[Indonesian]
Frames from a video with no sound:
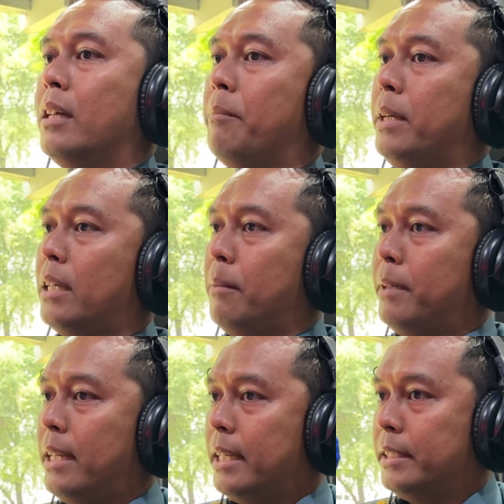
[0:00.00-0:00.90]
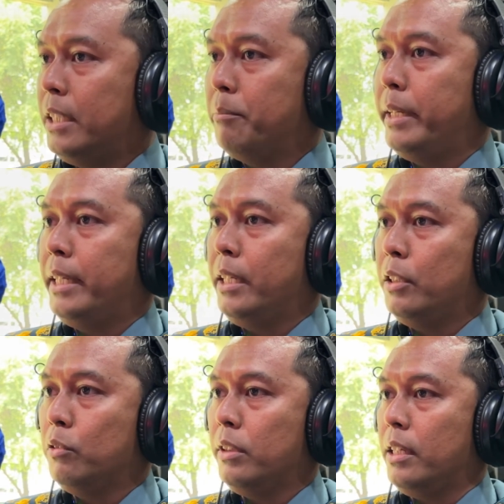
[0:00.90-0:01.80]
kapal-kapal asing baik
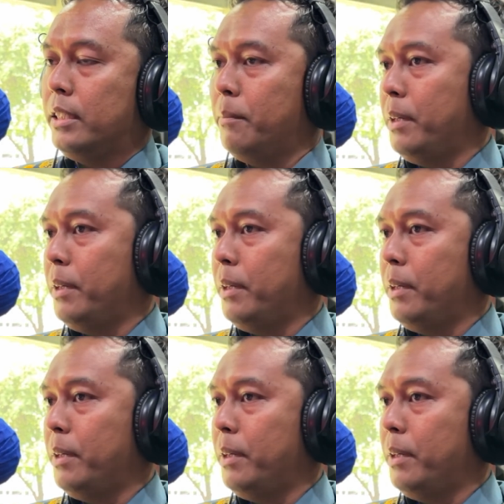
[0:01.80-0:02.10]
itu terhadap